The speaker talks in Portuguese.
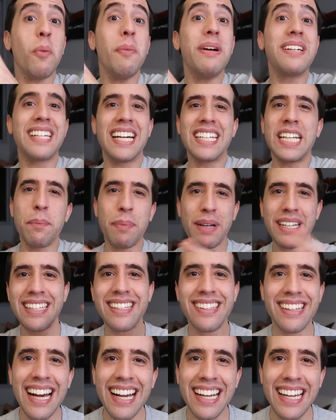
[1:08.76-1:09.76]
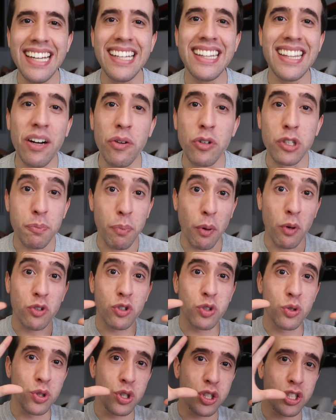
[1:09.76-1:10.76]
eu começar a te apresentar aqui então os
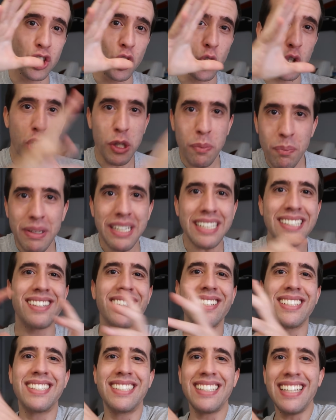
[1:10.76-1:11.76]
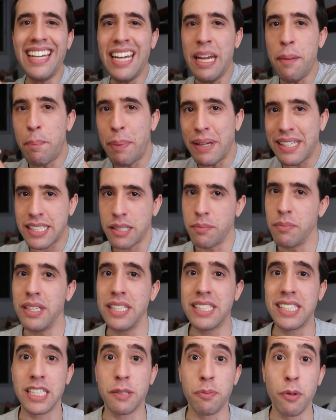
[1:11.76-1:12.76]
pontos otimistas e
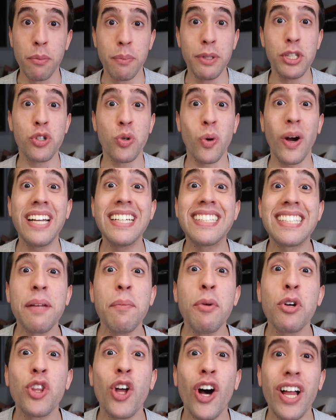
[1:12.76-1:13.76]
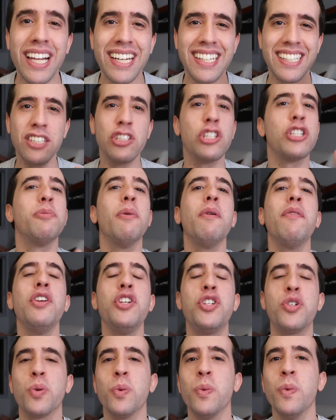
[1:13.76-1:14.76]
pessimistas para o Bitcoin em 100 mil dólares em
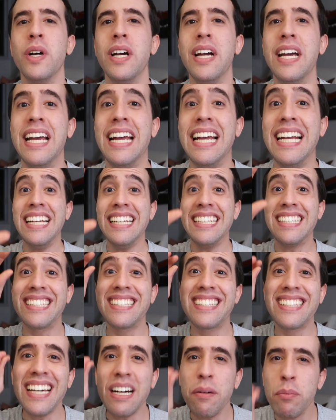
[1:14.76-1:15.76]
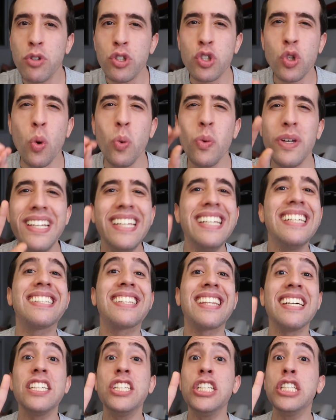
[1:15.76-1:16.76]
2021, estamos com
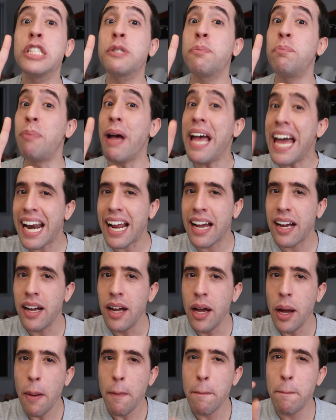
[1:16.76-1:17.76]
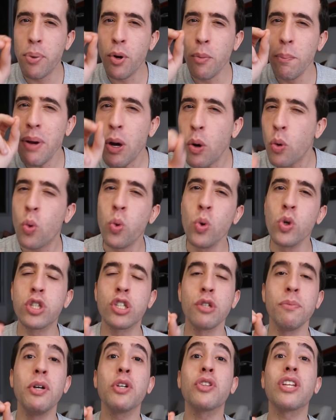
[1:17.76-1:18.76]
lista de espera para o meu
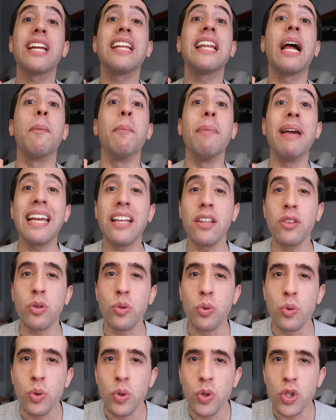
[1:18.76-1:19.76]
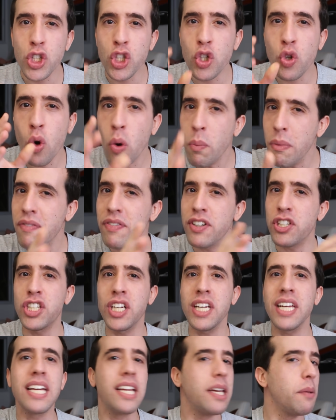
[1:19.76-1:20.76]
curso, meu treinamento de como
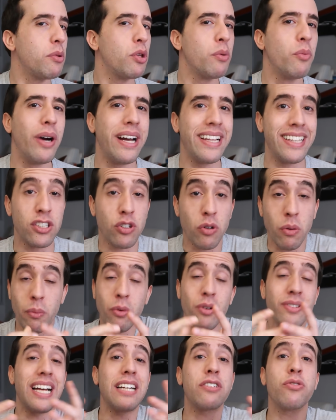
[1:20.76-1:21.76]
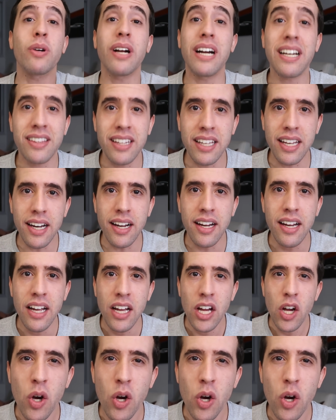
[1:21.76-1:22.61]
investir em criptomoedas, como montar sua carteira.